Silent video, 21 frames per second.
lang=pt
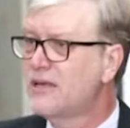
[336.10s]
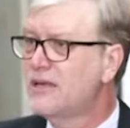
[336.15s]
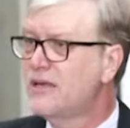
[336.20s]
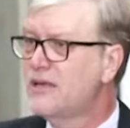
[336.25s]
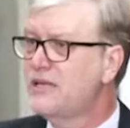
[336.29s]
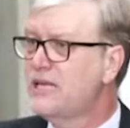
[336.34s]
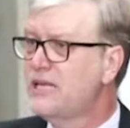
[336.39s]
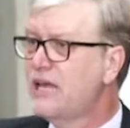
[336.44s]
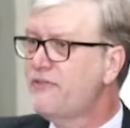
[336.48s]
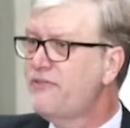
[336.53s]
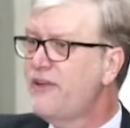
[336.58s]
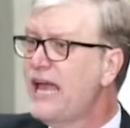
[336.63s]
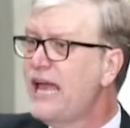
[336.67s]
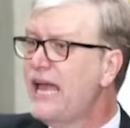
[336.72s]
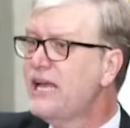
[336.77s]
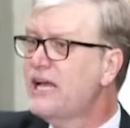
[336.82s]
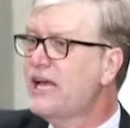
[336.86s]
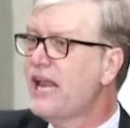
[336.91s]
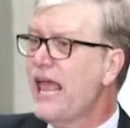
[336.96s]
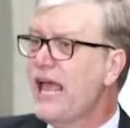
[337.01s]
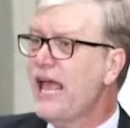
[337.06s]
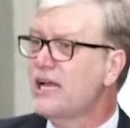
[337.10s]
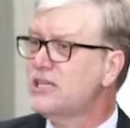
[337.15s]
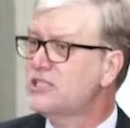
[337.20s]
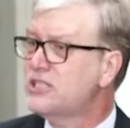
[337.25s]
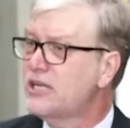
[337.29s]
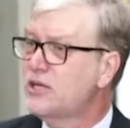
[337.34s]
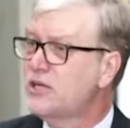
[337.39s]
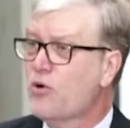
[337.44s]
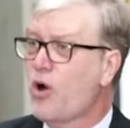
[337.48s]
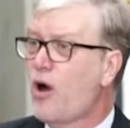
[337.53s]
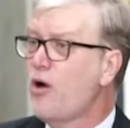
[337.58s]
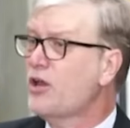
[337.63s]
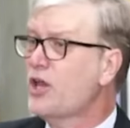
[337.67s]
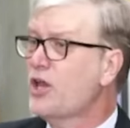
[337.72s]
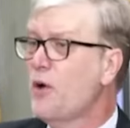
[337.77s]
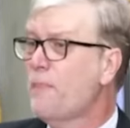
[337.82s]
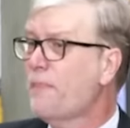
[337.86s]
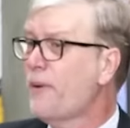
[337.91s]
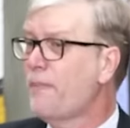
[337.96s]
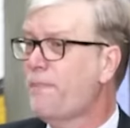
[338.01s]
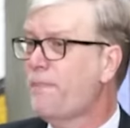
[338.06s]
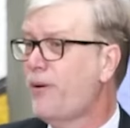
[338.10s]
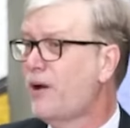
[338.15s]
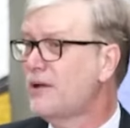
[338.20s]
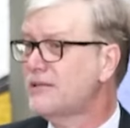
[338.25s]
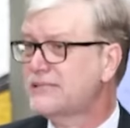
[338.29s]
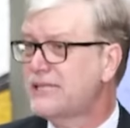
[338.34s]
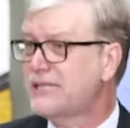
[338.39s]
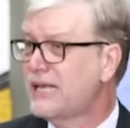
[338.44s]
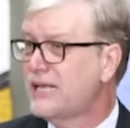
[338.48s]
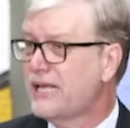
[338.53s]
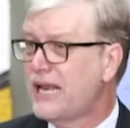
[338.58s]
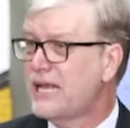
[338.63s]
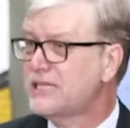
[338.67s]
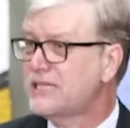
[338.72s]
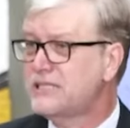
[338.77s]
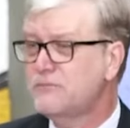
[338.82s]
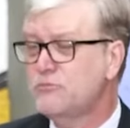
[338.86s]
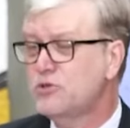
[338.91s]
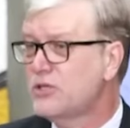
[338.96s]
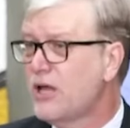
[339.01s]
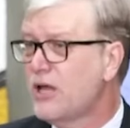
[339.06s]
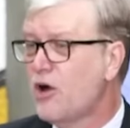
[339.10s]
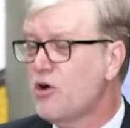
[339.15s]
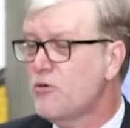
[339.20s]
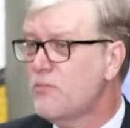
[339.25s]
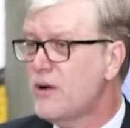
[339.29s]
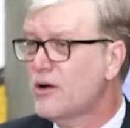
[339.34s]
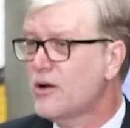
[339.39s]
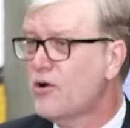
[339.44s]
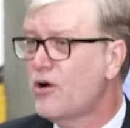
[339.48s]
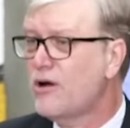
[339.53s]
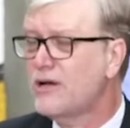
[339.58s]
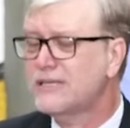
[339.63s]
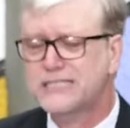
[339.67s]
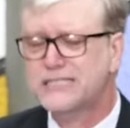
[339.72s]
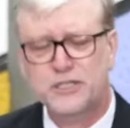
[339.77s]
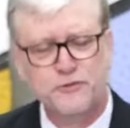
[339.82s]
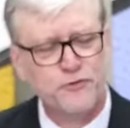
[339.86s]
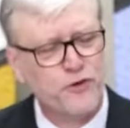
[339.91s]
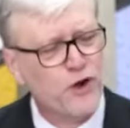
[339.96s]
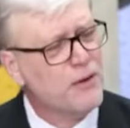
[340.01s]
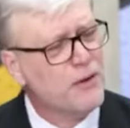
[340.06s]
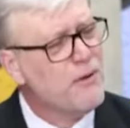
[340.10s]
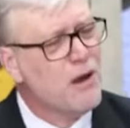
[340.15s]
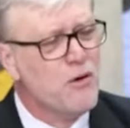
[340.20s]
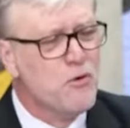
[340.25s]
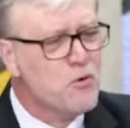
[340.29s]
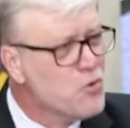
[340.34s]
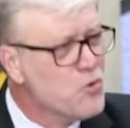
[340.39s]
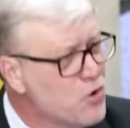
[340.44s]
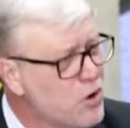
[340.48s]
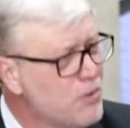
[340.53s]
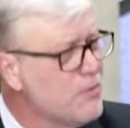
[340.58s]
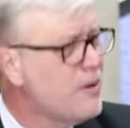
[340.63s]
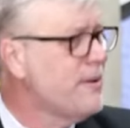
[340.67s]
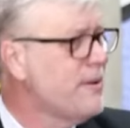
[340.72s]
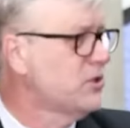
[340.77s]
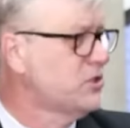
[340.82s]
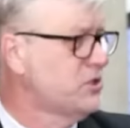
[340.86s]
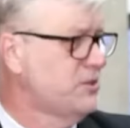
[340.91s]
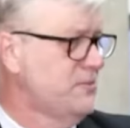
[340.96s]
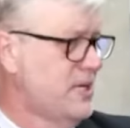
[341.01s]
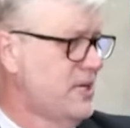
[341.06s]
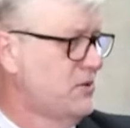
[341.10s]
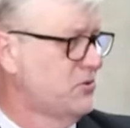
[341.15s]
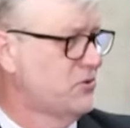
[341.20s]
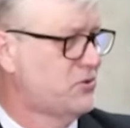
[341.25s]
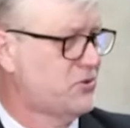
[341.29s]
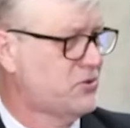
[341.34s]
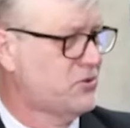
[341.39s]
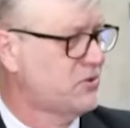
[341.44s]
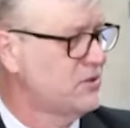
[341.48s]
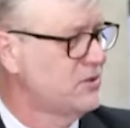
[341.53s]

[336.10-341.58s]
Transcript: E aí vem a igreja, e qual que é o propósito da igreja? Mudar alguma coisa? De forma alguma, meus irmãos.